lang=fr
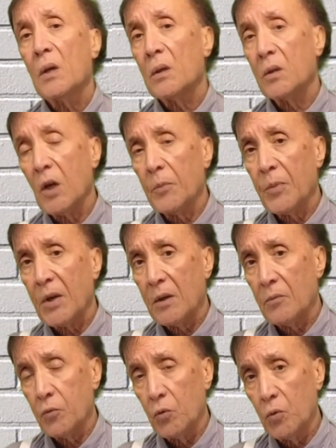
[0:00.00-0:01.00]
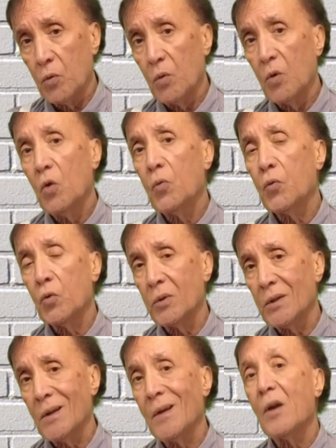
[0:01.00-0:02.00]
D'après vous,
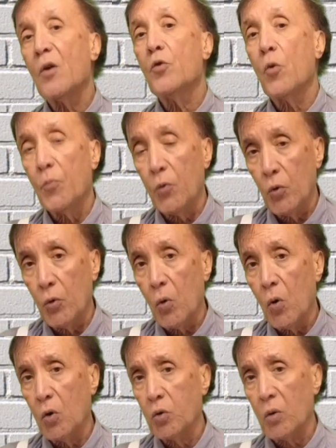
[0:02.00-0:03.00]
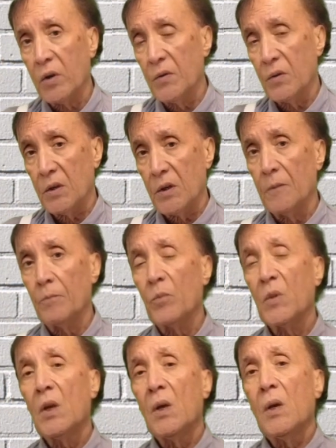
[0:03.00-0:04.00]
faut-il ne plus autoriser
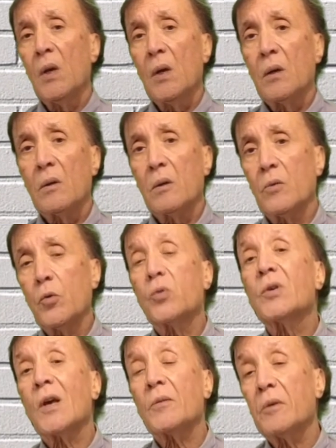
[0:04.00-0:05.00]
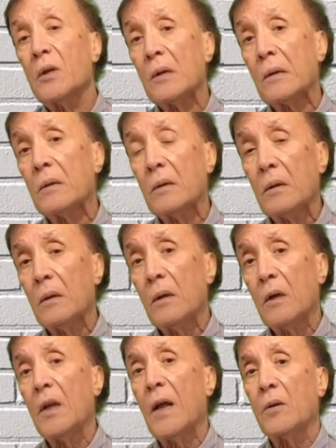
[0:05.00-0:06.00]
euh, de servir
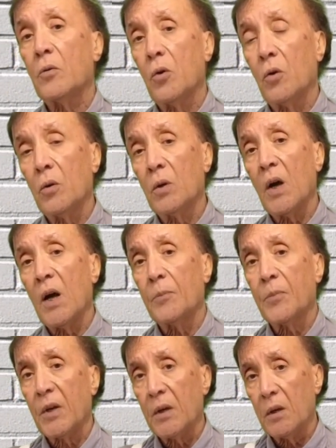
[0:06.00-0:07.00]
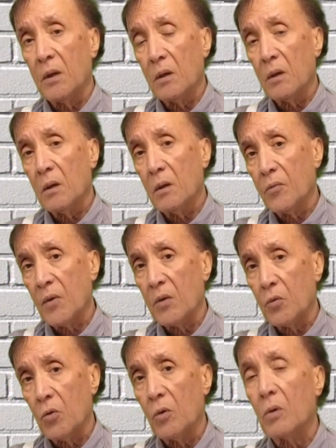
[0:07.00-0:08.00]
l'alcool après
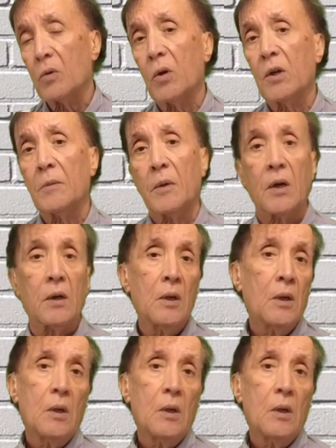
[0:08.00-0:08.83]
20 heures dans les bars